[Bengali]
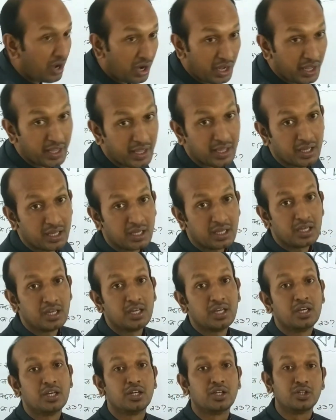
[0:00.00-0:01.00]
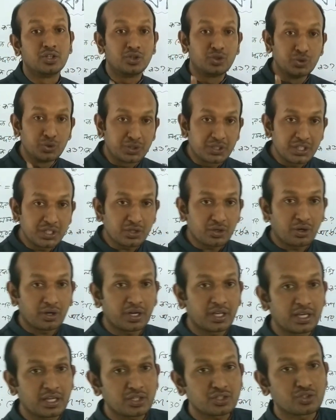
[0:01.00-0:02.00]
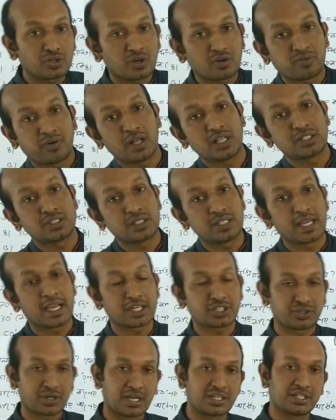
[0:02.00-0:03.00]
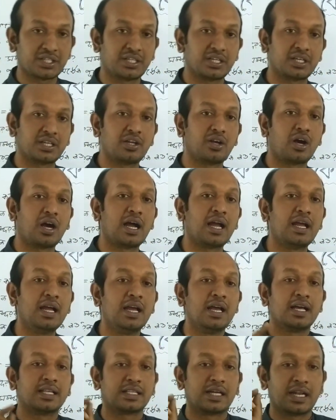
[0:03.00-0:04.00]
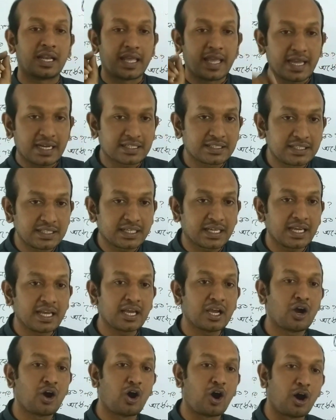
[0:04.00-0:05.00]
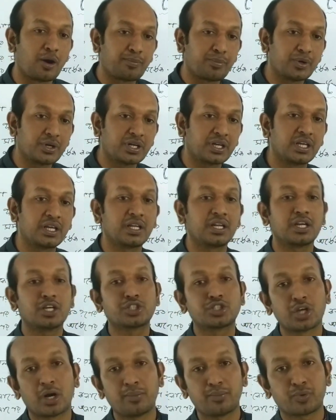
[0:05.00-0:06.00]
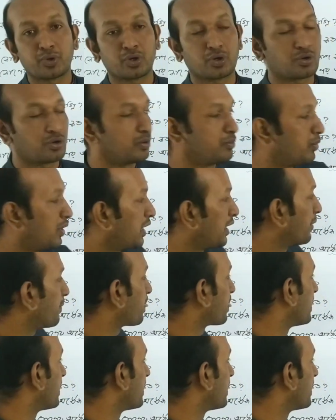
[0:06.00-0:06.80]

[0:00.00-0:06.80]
হয় দুটি কোণের যোগফল যদি একশো ডিগ্রি হয় তাহলে একটিকে অপরটির সম্পূরক কোণ বলে